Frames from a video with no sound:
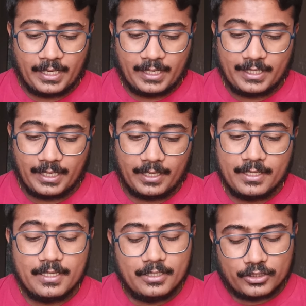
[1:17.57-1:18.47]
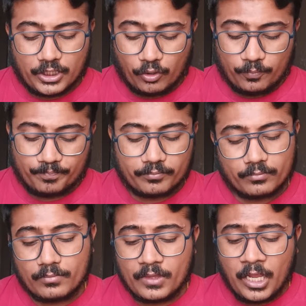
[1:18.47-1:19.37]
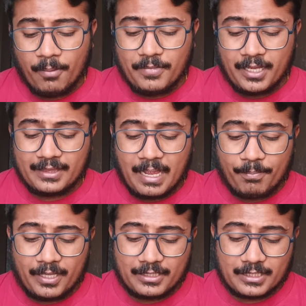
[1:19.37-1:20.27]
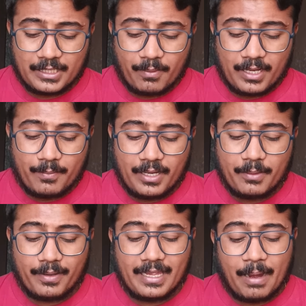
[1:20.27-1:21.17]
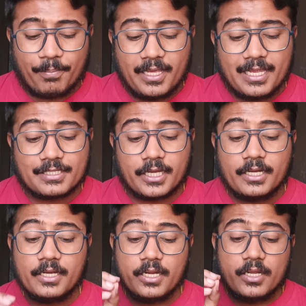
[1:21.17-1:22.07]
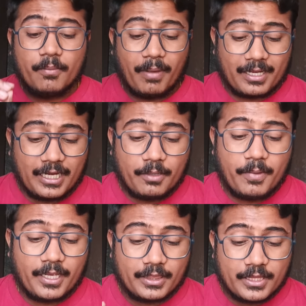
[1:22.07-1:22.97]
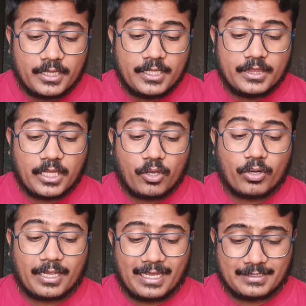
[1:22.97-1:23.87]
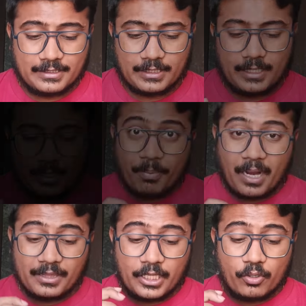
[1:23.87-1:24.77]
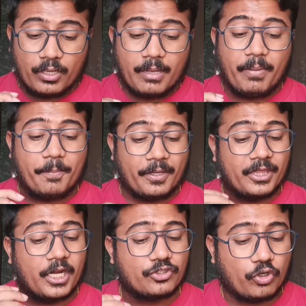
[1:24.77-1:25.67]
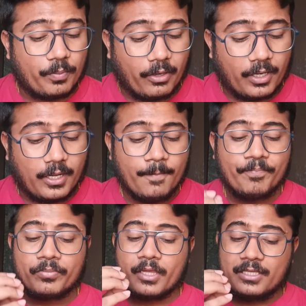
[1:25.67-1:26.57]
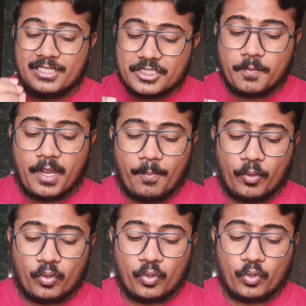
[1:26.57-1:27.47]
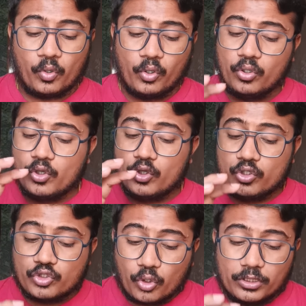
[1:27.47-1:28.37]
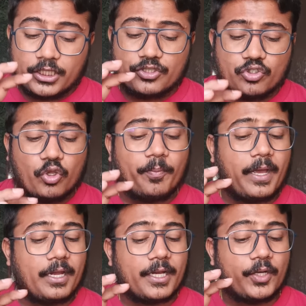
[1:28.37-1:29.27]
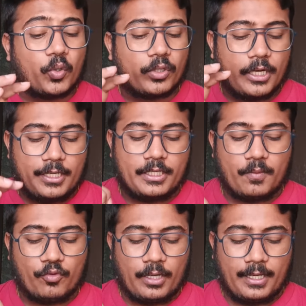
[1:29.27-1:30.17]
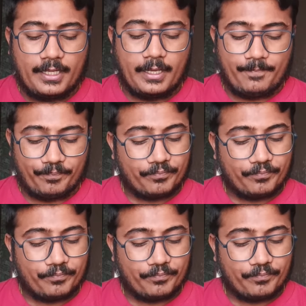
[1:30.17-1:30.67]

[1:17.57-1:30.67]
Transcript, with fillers: कहना है ठीक है चलो अब देखते हैं एप्लीकेशन के बारे में कि भाई एप्लीकेशन मार्केट में कितने दिन तक और कैसे चलेगा प्लान देखोगे भाई पंद्रह सौ रुपये वाला जिसमें आप लोगों को चौंतीस सौ रुपये करके टोटल इनकम हो रहा है ठीक है